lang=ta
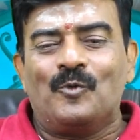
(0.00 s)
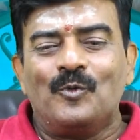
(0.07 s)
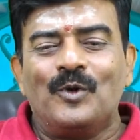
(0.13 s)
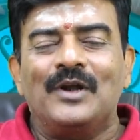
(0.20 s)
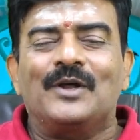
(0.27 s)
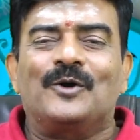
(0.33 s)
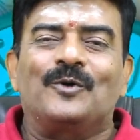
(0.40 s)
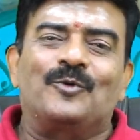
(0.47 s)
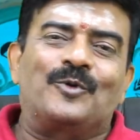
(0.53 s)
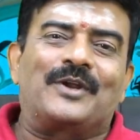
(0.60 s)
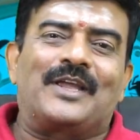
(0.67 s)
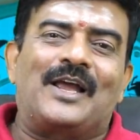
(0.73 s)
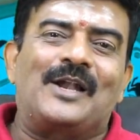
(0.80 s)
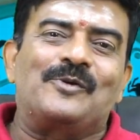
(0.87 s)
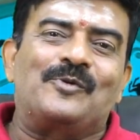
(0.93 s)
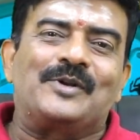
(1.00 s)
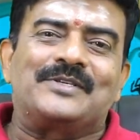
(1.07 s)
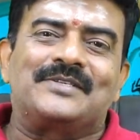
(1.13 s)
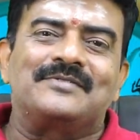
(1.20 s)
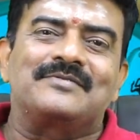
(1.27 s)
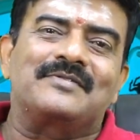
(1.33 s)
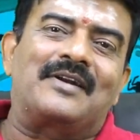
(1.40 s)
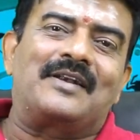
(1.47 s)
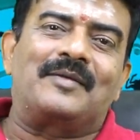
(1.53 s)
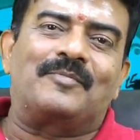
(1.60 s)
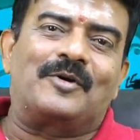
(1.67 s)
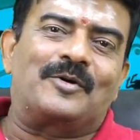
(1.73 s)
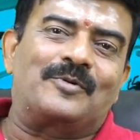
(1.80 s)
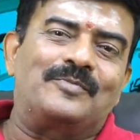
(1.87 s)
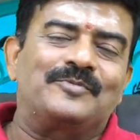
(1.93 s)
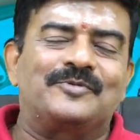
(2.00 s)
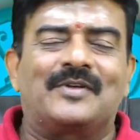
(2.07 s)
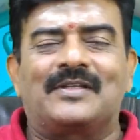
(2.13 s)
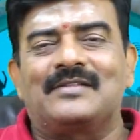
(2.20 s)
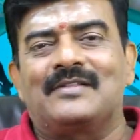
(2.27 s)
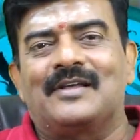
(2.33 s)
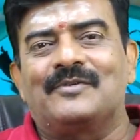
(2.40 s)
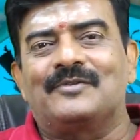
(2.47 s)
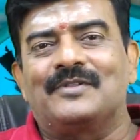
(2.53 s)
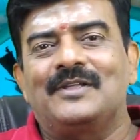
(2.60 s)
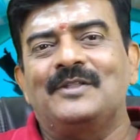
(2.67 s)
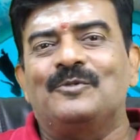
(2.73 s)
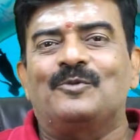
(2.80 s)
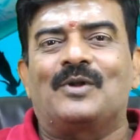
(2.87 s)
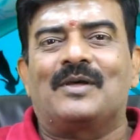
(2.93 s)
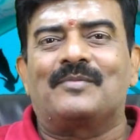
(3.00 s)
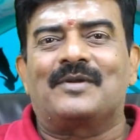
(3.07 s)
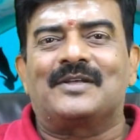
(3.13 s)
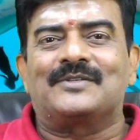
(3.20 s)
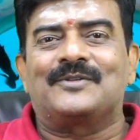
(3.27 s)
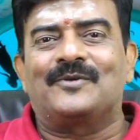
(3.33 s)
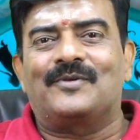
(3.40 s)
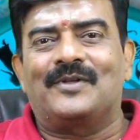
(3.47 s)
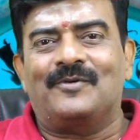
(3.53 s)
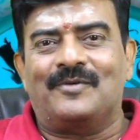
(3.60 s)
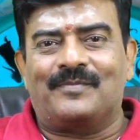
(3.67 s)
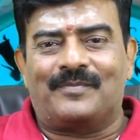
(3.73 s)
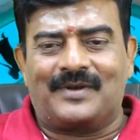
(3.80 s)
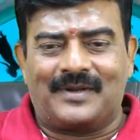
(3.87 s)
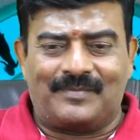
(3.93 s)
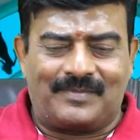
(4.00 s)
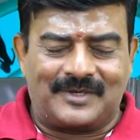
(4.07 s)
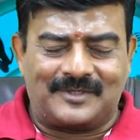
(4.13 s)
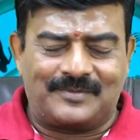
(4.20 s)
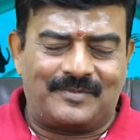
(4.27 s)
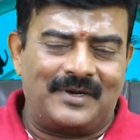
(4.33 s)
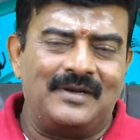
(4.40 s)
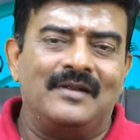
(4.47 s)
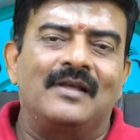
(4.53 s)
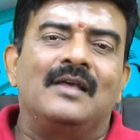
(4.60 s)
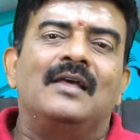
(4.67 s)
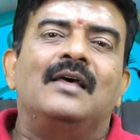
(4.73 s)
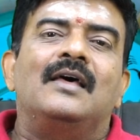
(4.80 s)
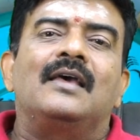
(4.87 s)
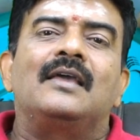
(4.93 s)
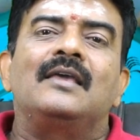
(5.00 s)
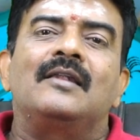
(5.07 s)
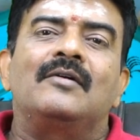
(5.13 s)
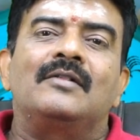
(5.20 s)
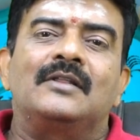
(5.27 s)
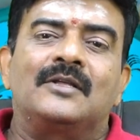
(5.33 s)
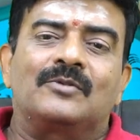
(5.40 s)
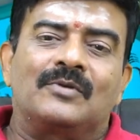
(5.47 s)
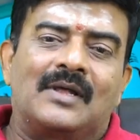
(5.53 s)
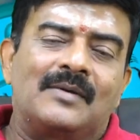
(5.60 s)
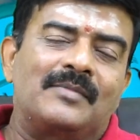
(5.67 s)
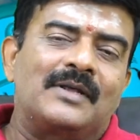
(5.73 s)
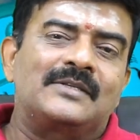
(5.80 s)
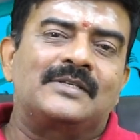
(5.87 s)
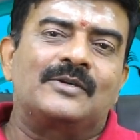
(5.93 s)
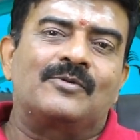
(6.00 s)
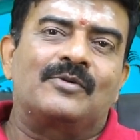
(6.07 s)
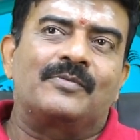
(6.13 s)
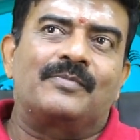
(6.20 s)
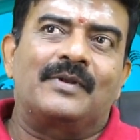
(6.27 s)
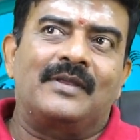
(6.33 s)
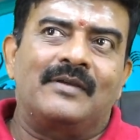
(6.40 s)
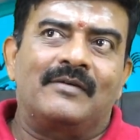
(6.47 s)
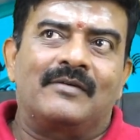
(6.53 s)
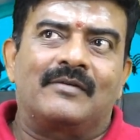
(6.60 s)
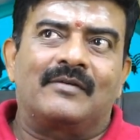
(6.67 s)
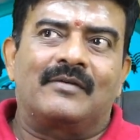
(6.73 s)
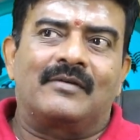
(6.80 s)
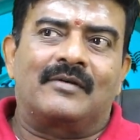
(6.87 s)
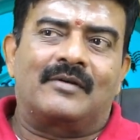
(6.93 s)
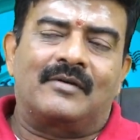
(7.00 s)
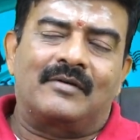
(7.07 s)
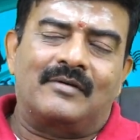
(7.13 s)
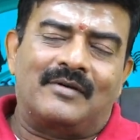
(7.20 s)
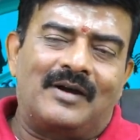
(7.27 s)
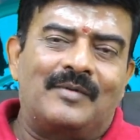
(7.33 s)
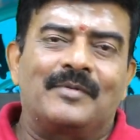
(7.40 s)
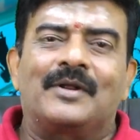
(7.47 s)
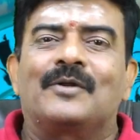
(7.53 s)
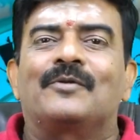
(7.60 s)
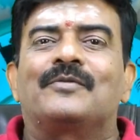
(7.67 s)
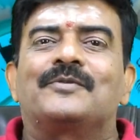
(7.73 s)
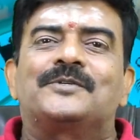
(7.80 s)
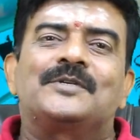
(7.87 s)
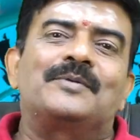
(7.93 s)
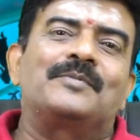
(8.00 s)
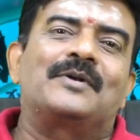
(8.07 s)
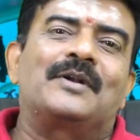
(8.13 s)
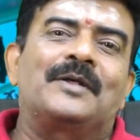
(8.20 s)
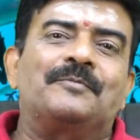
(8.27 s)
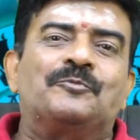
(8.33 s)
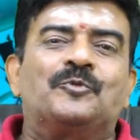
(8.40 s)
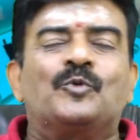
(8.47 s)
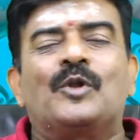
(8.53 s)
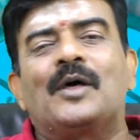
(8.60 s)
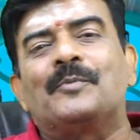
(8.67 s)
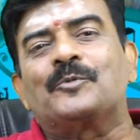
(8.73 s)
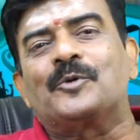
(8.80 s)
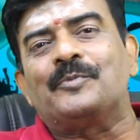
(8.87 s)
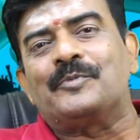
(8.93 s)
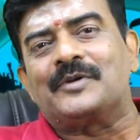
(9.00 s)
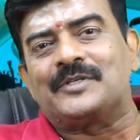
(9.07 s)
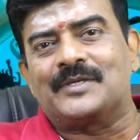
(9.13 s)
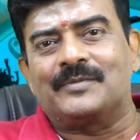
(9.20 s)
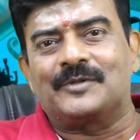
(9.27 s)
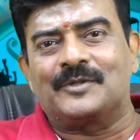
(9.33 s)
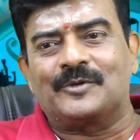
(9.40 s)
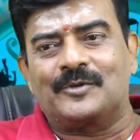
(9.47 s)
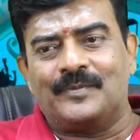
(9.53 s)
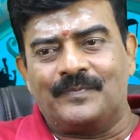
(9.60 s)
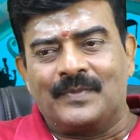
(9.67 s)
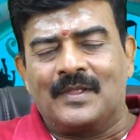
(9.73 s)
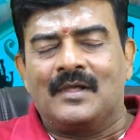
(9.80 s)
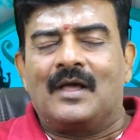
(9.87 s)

உங்களுக்குன்னு ஒரு கேல்குலேஷன்ஸ் கண்டிப்பாக இருக்கும் ஸோ அதுதான் வந்து துலாம் ராசியுடைய ஒரு பெரிய ப்ளஸ் பாயிண்ட் இதில் வந்து துலாம் ராசிக்கு உள்ள பெரிய ஒரு காமெடியான ஒரு விஷயம் என்னென்னா துலாமுக்கும் ரிஷபத்துக்கும்